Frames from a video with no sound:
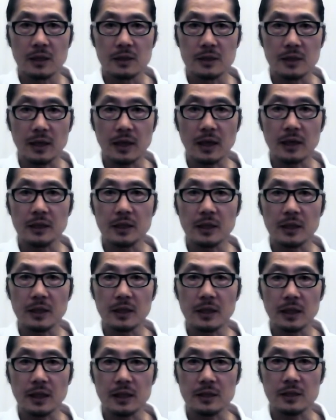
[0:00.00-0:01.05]
世界的
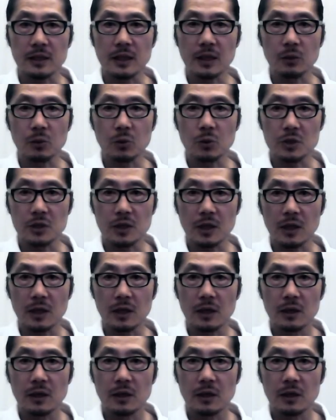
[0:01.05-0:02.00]
な活躍をして、